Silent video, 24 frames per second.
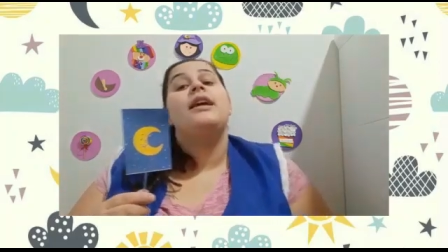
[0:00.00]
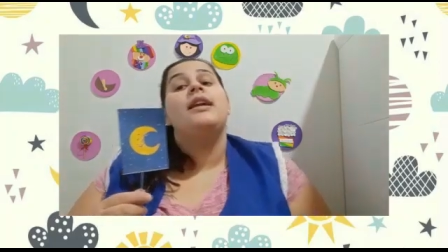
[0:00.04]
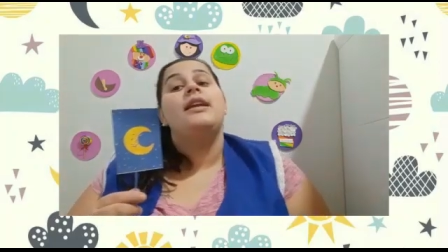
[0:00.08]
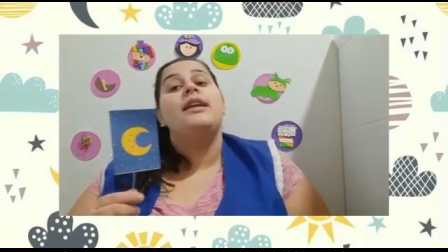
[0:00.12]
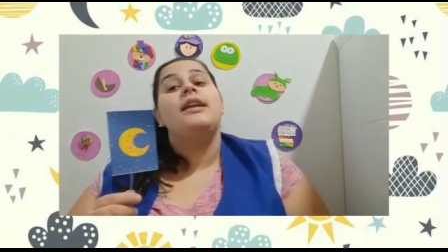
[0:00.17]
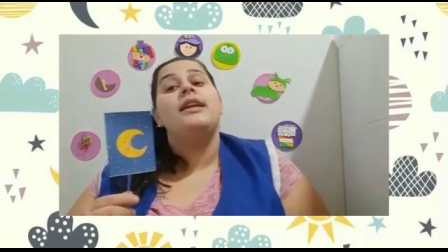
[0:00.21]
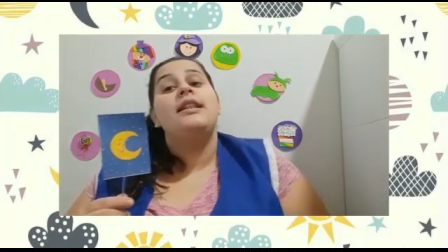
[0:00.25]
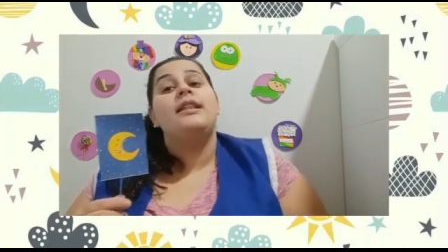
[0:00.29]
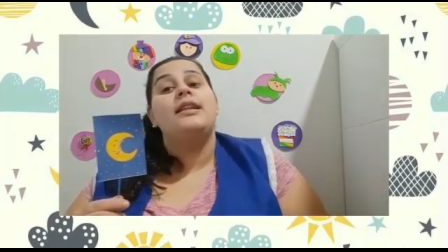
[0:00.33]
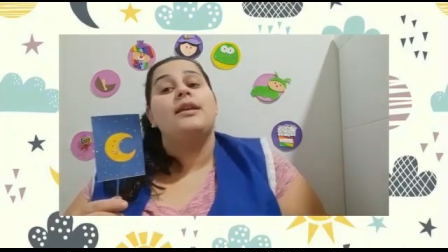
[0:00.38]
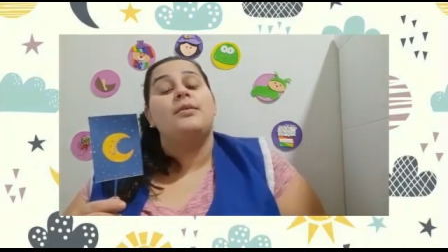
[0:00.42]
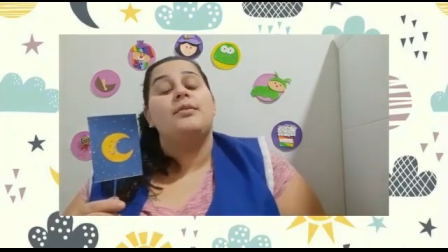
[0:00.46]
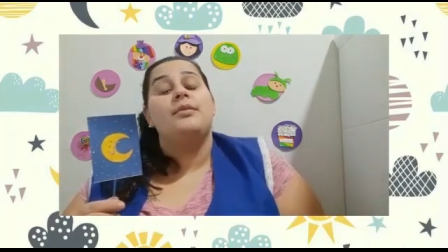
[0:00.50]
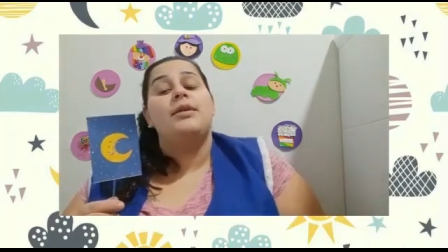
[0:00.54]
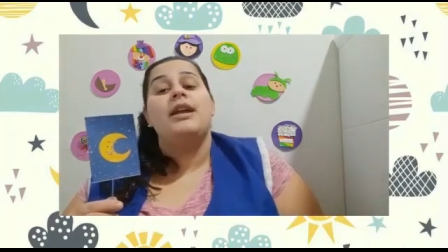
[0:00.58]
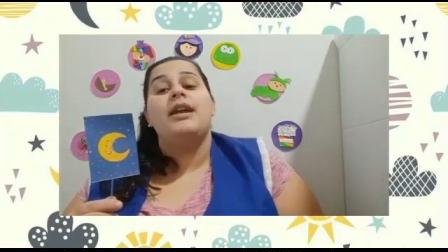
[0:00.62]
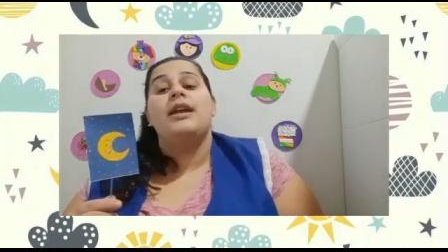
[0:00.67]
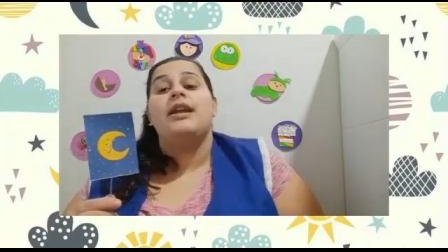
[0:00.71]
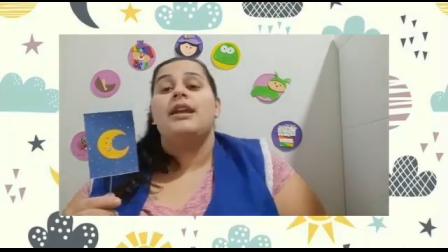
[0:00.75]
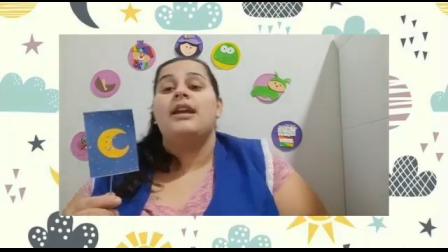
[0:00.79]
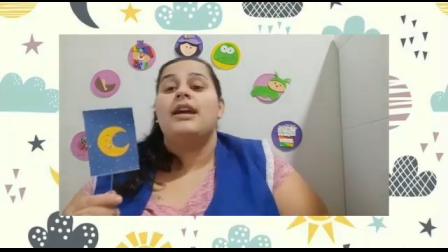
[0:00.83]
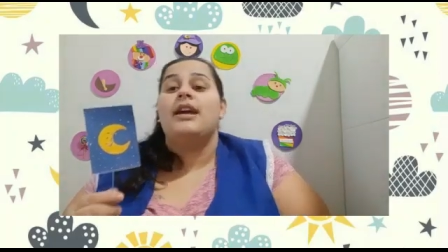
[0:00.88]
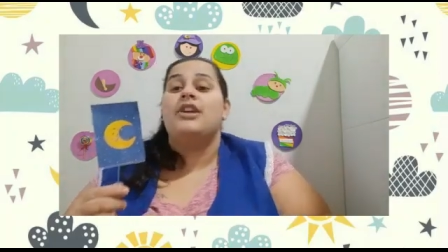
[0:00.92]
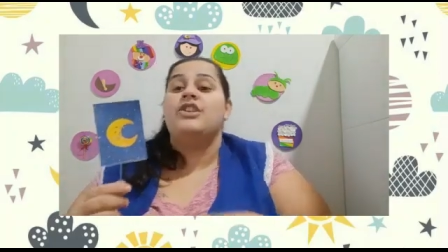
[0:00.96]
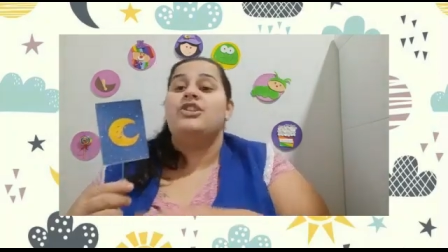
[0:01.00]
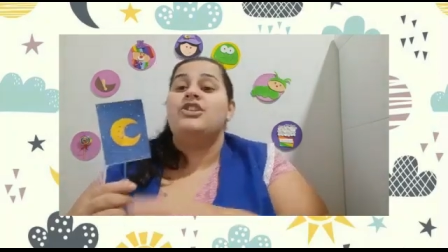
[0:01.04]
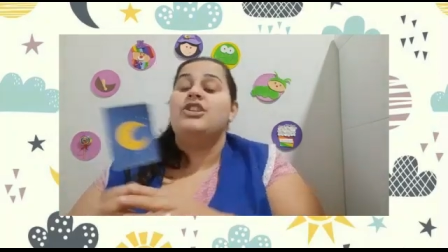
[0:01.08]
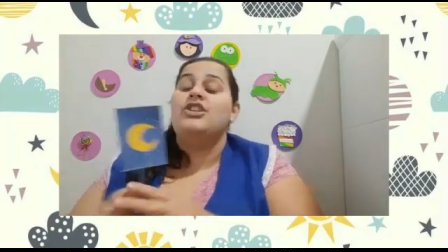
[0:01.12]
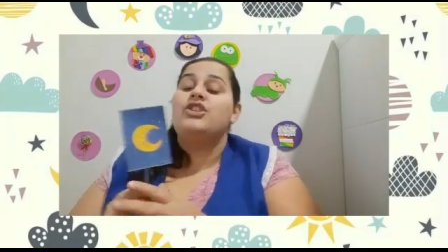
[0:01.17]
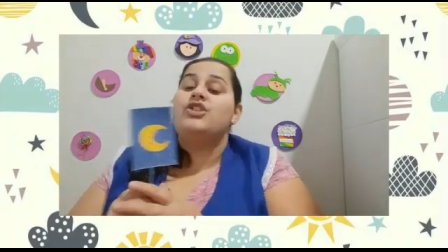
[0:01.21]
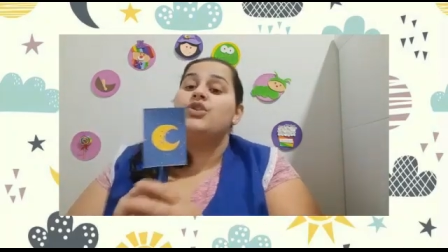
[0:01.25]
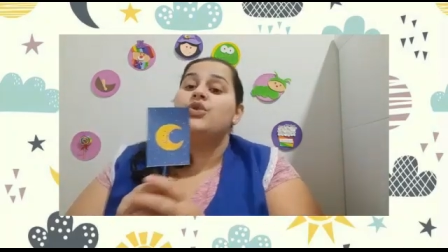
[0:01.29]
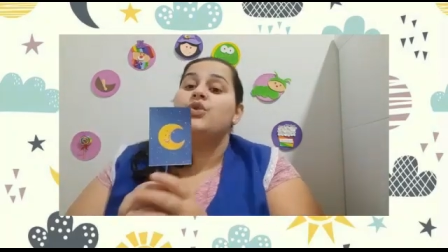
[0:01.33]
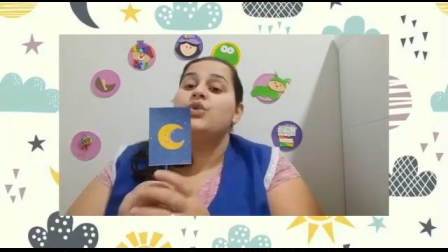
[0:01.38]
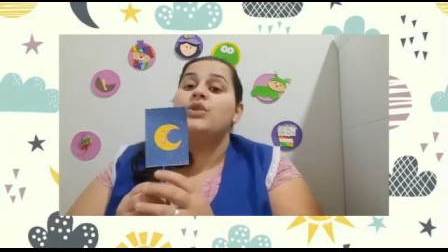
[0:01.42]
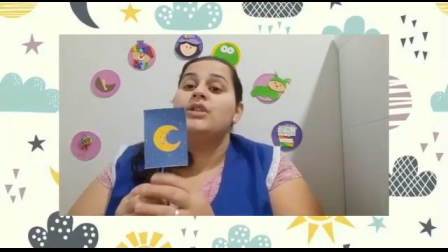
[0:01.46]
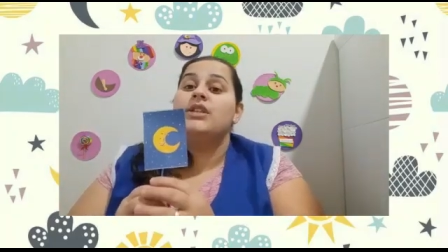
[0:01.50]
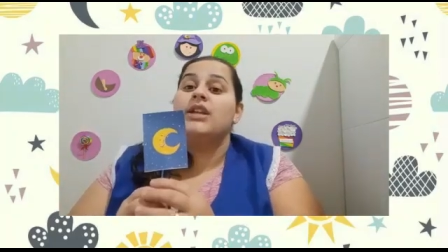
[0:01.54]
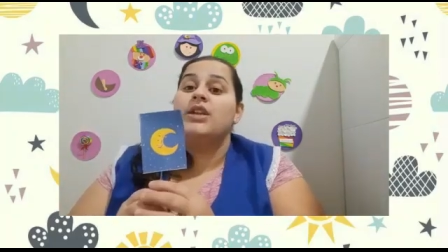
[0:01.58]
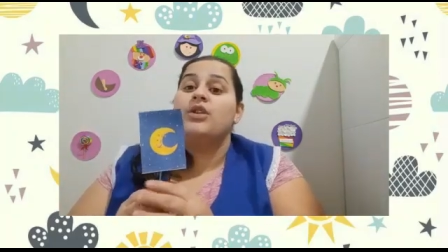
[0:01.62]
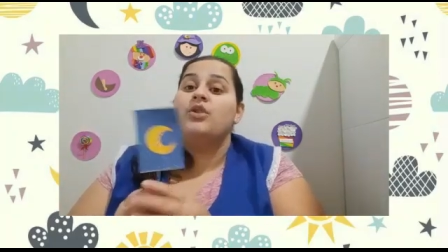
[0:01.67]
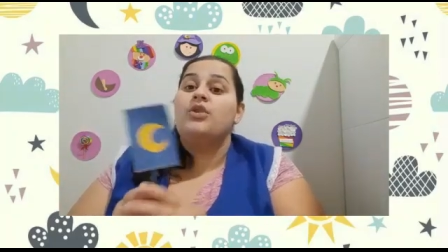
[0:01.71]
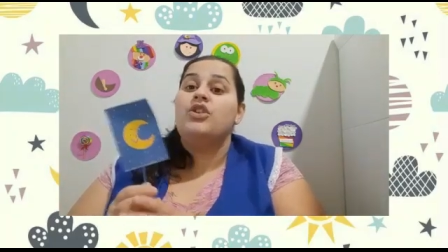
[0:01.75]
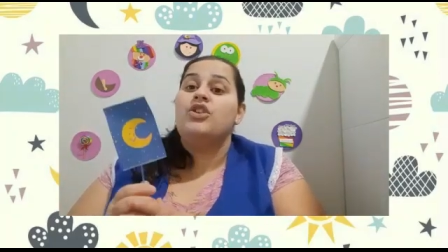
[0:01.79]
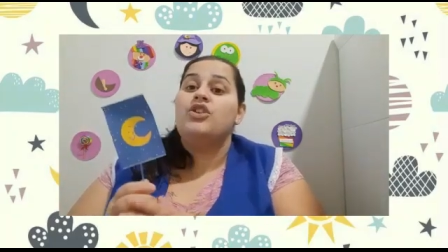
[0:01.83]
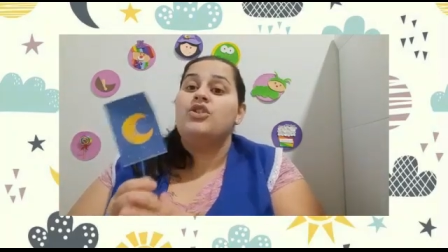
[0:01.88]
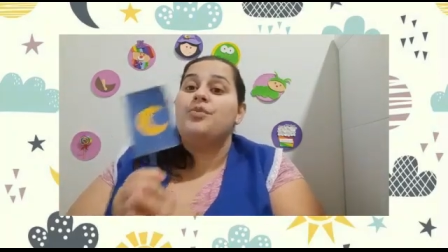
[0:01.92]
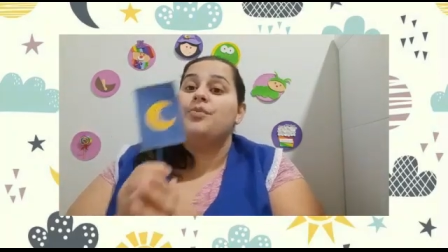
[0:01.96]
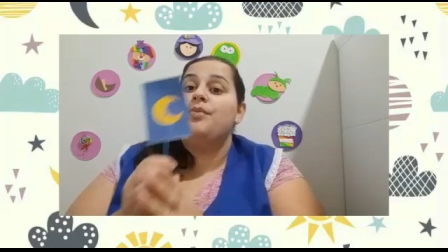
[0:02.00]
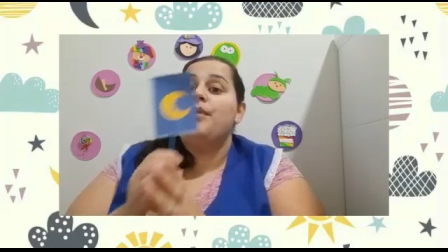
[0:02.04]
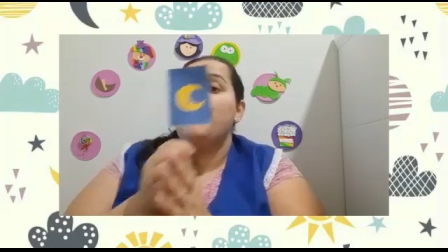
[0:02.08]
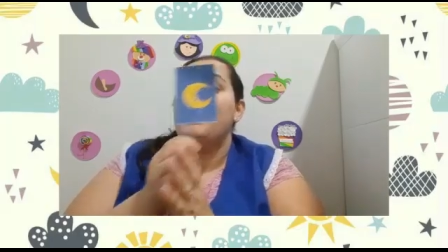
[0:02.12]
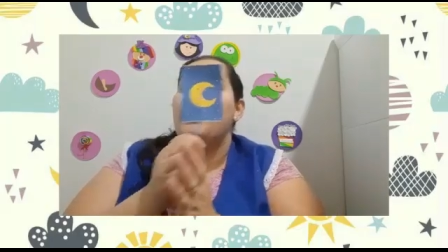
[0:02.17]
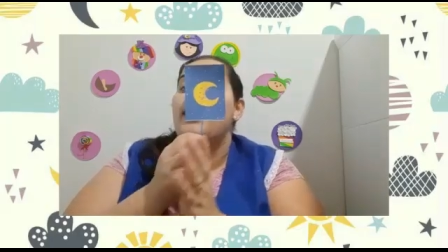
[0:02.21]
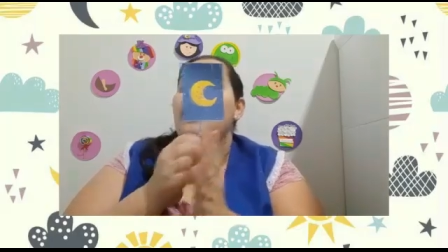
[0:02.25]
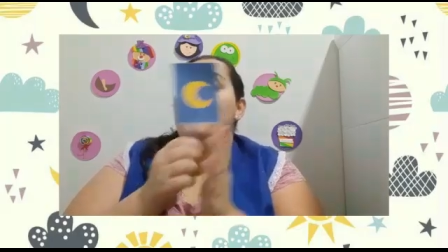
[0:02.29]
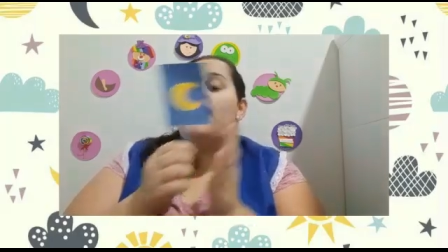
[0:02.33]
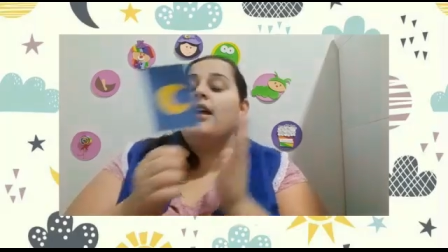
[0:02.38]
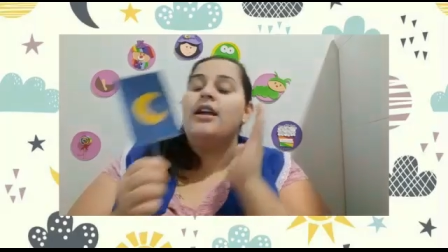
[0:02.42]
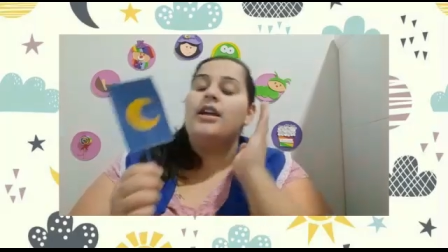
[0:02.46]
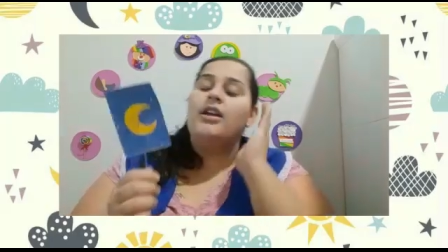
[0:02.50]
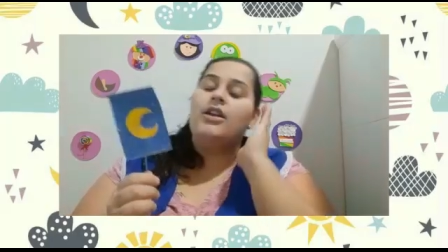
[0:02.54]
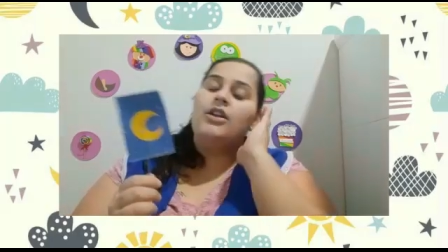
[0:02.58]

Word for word: E também a gente usa a noite para